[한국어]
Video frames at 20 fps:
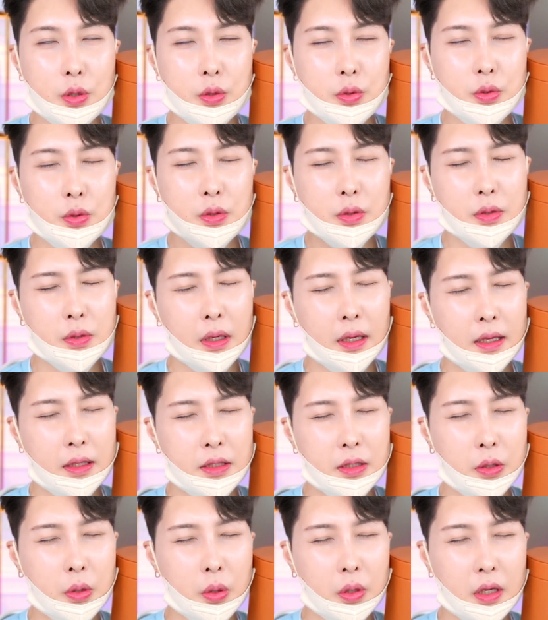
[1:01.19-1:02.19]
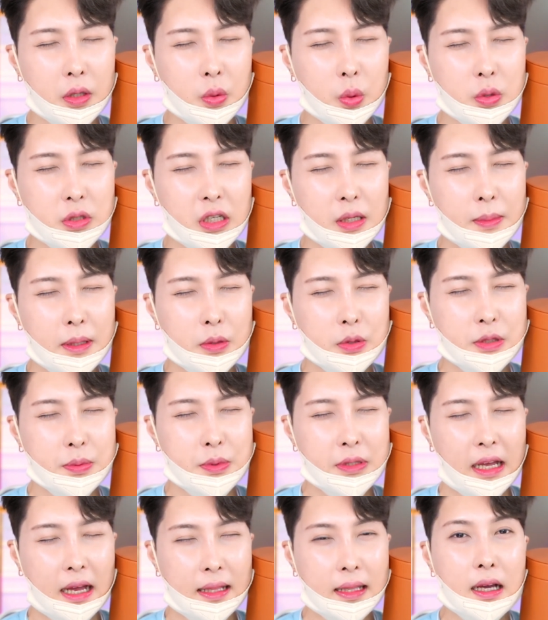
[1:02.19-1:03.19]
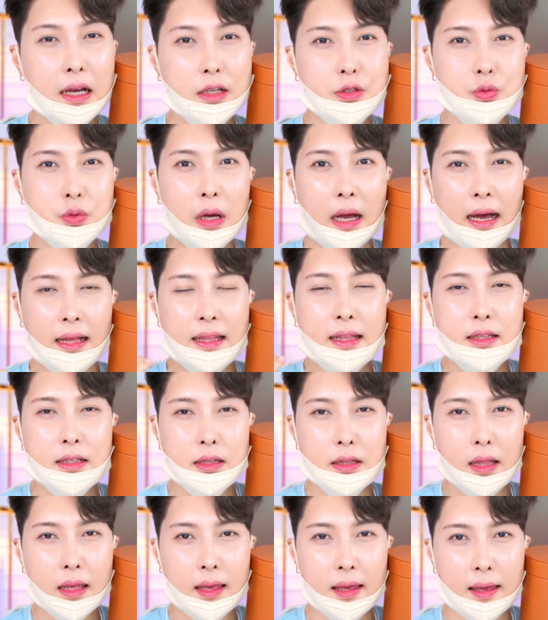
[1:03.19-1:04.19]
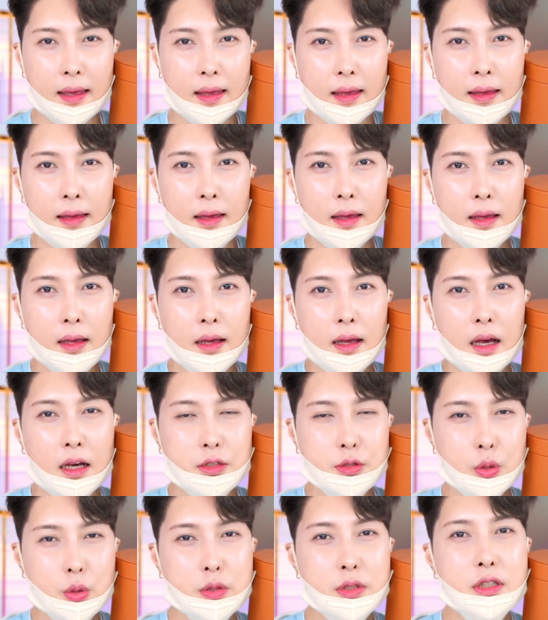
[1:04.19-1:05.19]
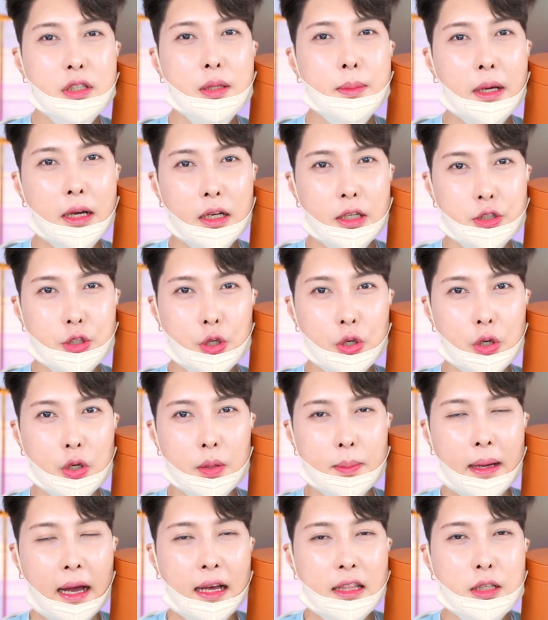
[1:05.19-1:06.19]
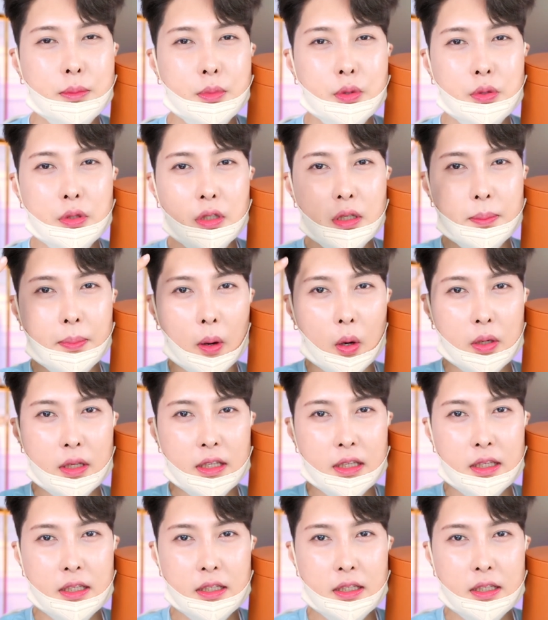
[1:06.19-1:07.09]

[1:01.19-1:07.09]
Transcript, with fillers: 저도 괜히 거기에 동참하고 싶지 않아 가지고 안 했는데 아, 솔직히 말해서 많은 분들이 머리